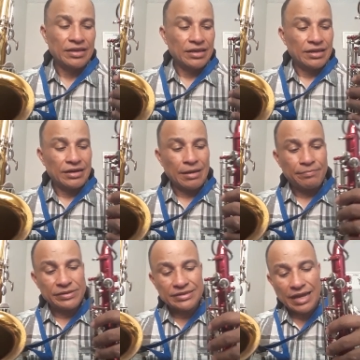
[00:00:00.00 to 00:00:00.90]
Las
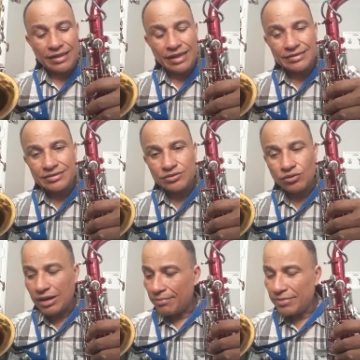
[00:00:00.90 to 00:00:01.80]
pisadas
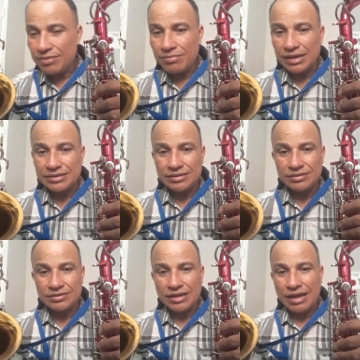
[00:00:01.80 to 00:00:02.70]
son las mismas.
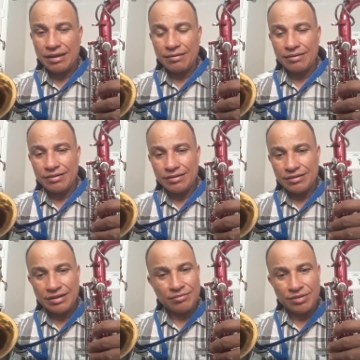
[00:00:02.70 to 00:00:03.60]
O sea,
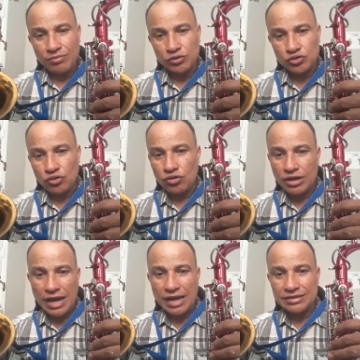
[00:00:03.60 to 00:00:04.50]
el mismo sol,
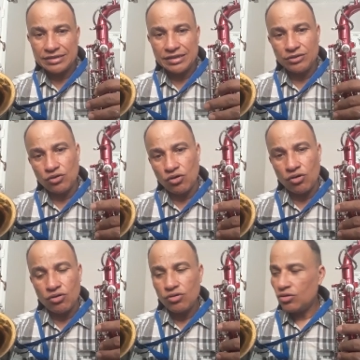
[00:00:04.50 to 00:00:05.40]
la, si,
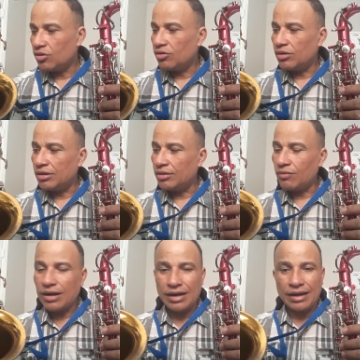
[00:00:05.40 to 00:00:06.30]
do, e
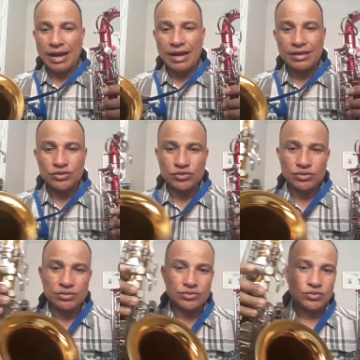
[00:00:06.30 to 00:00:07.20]
igual acá,
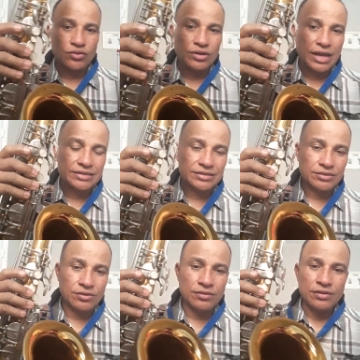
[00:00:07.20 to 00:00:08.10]
sol, la, si, do,